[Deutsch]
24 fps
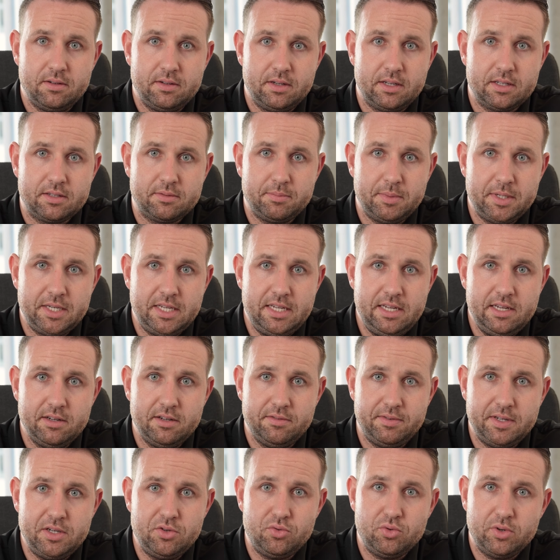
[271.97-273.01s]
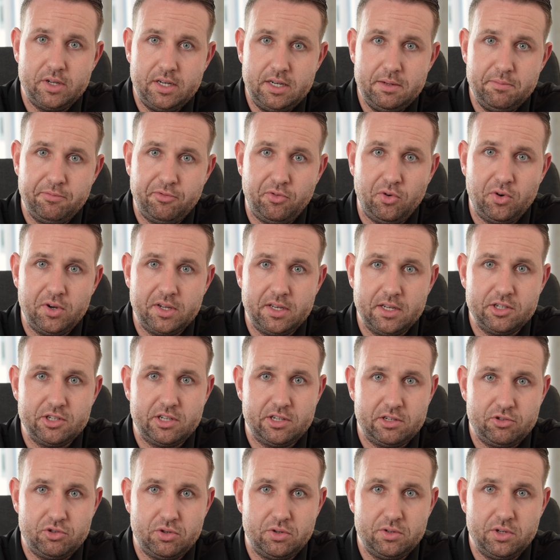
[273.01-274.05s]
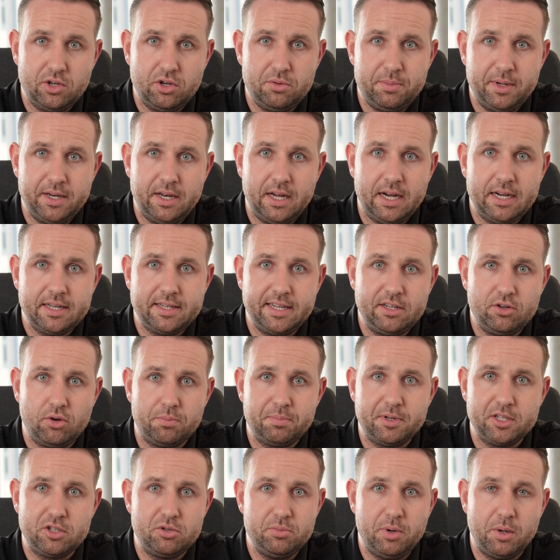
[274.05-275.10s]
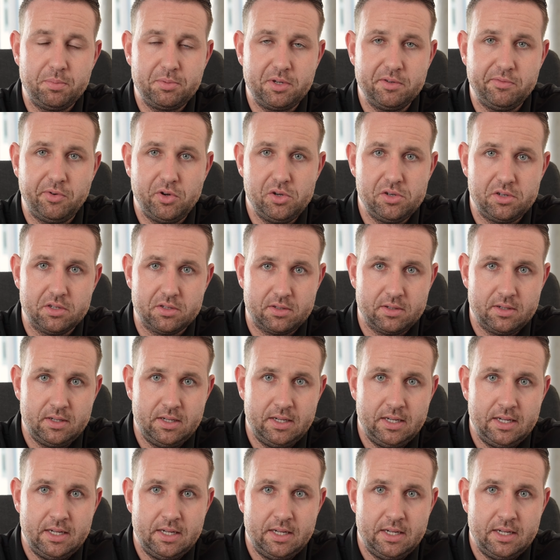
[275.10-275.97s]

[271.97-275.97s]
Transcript: dass man hier eventuell im Vorhinein schon darüber nachdenkt, ob das überhaupt gewollt ist.